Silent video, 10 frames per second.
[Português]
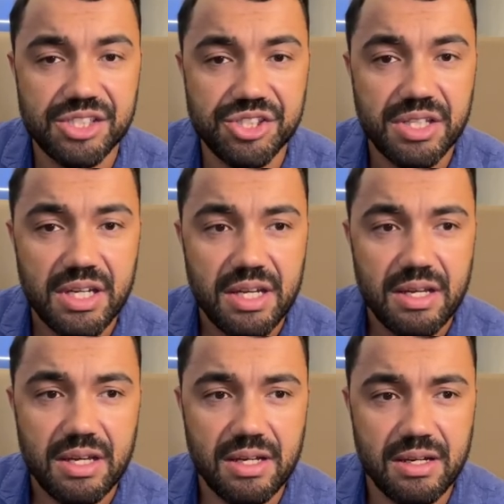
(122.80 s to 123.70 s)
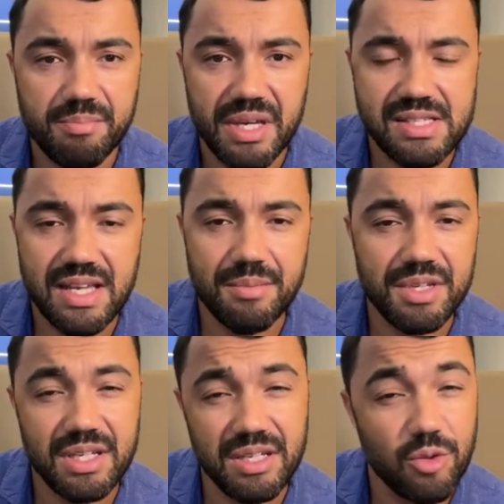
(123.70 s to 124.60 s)
a gente uh,
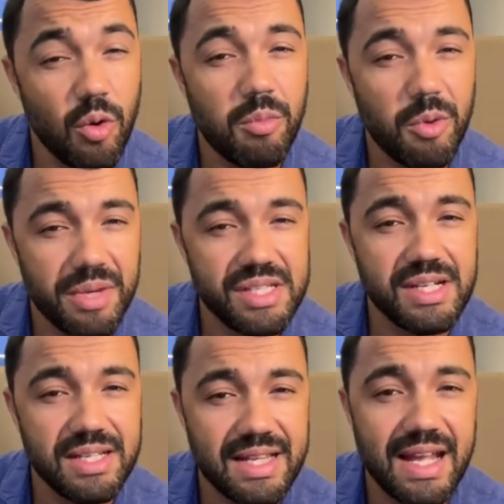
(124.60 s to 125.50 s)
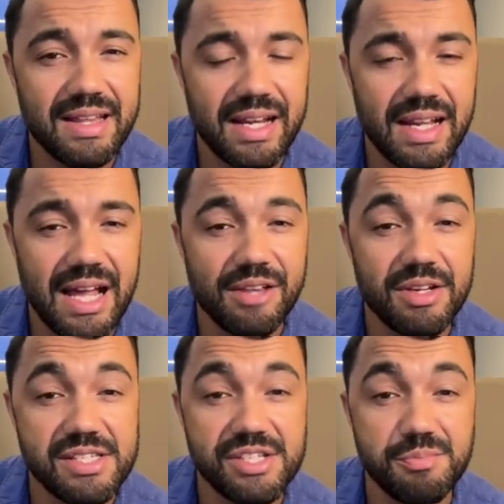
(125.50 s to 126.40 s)
percebe e normalmente ele está
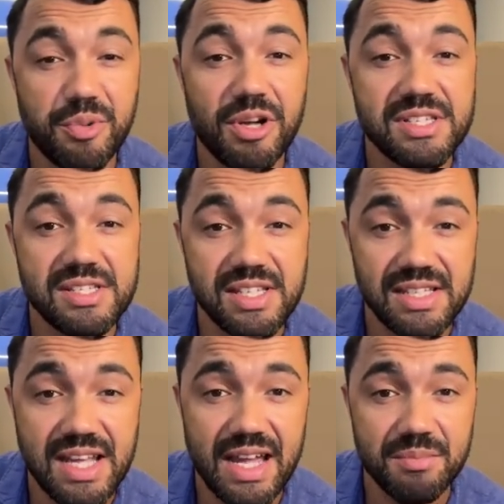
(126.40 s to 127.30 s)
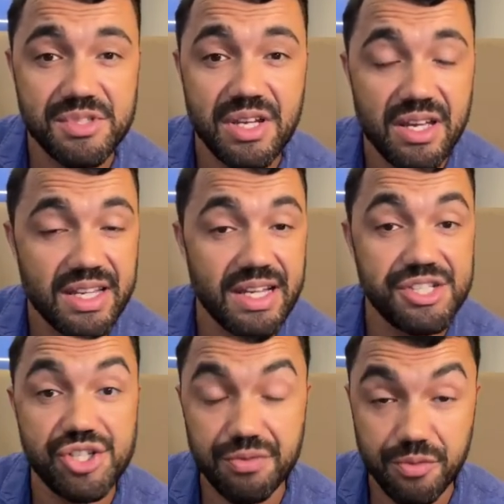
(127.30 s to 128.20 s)
atrelado a esses processing times que
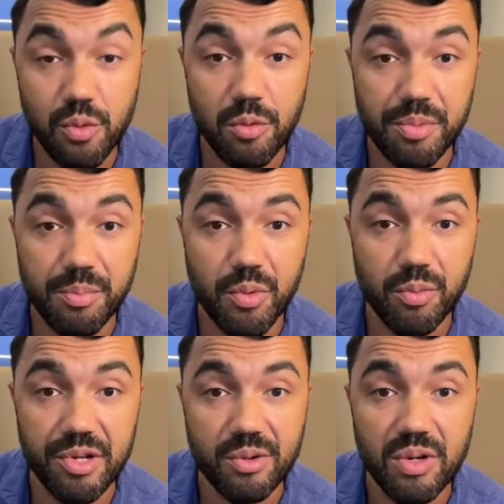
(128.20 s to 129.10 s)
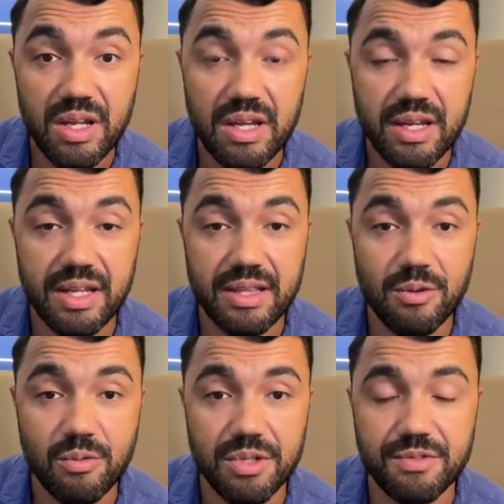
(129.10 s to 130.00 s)
eles divulgam para o público.
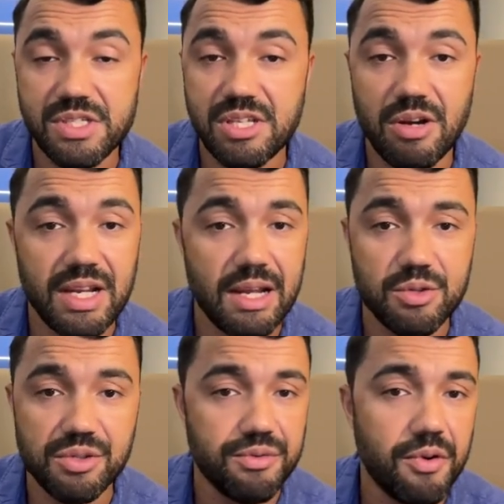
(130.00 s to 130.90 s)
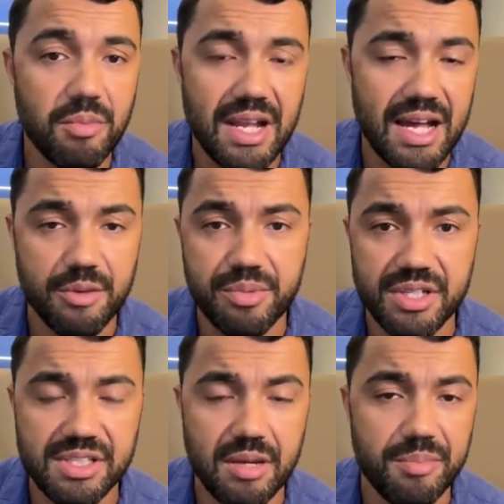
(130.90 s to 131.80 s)
Então, quando você olha lá o seu formulário,
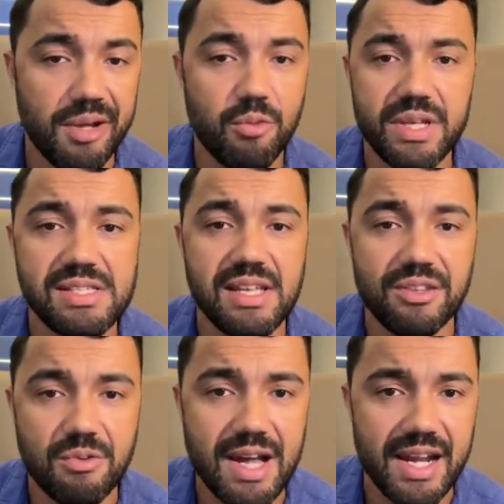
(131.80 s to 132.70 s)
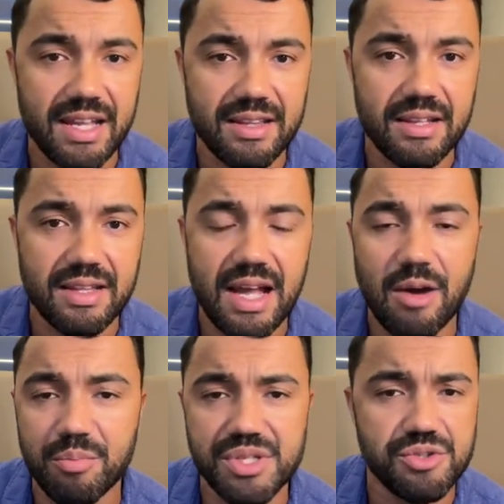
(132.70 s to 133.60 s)
por exemplo, é um I-140,
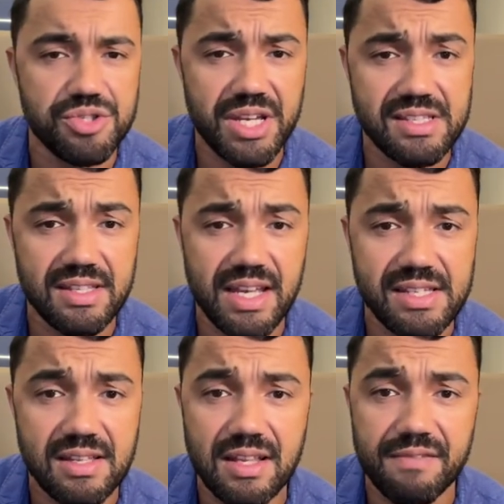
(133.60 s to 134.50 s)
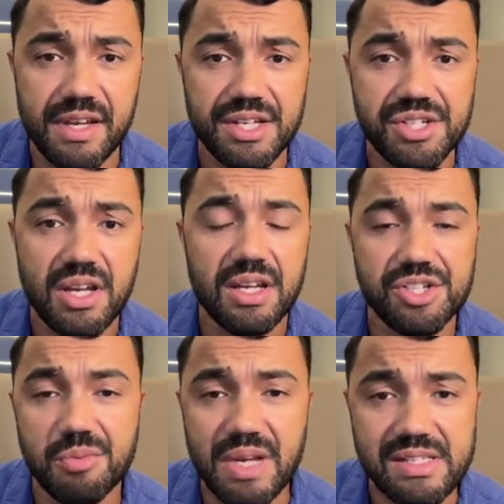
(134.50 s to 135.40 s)
tá? um pedido de residência através
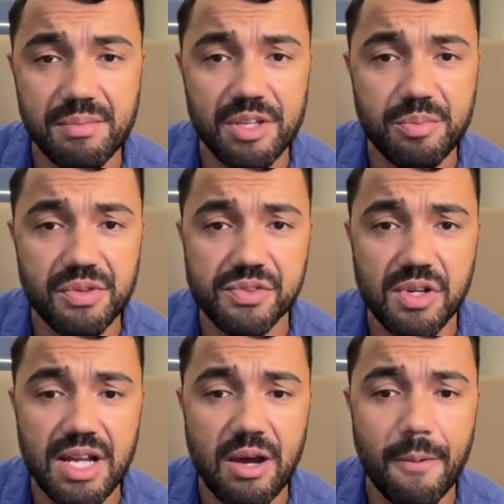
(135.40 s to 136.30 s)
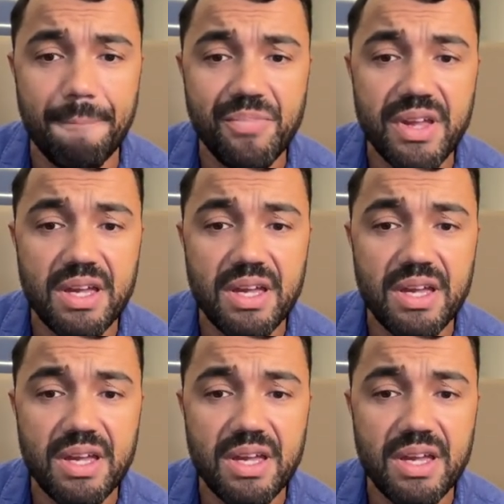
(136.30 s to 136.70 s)
de embasamento profissional,